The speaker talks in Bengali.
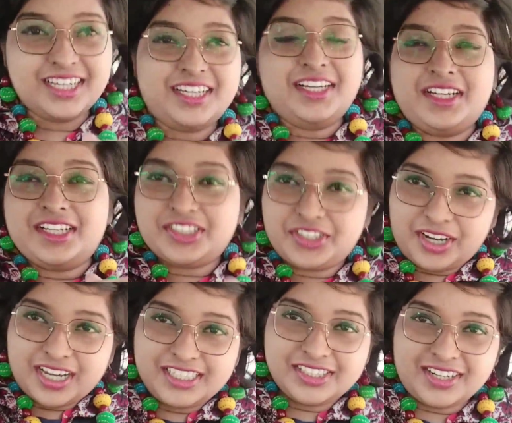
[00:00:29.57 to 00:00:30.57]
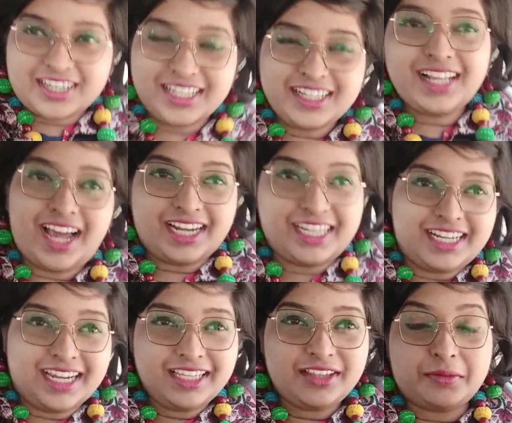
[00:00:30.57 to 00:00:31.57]
আজকে গাইড করব আমরা সোয়াক্স
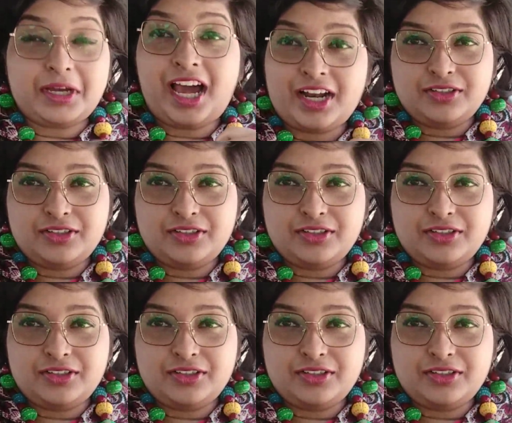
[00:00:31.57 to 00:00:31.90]
ভেঞ্চার